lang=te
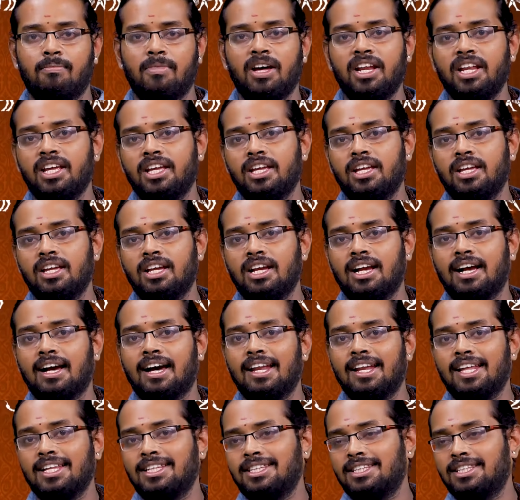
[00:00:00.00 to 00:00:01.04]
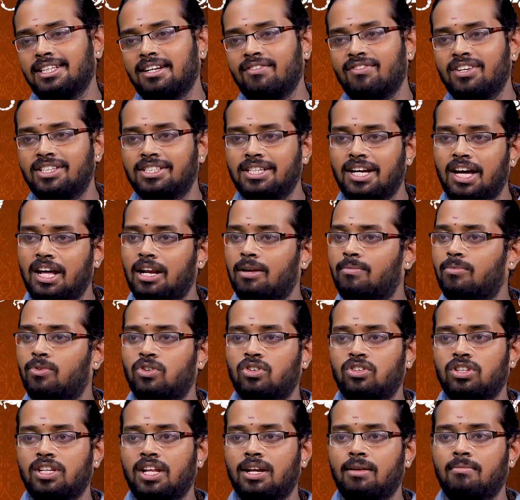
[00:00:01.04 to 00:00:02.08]
మరి కలత్ర విచారం
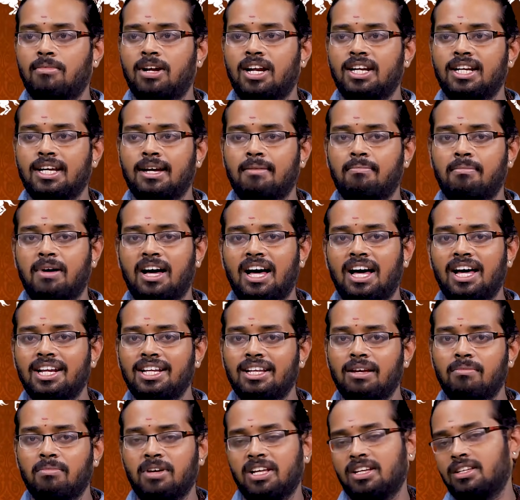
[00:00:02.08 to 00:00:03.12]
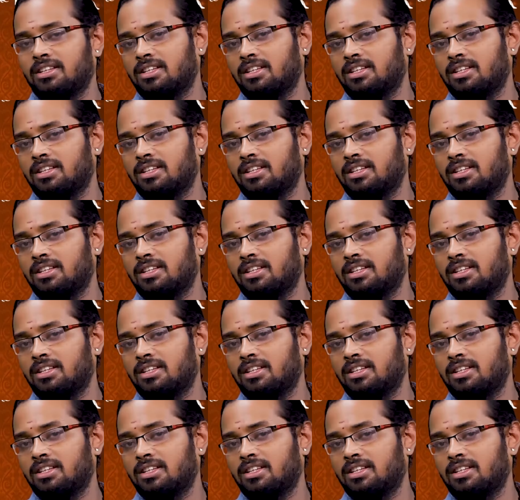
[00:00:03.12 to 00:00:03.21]
ఉంటుందన్నమాట భార్య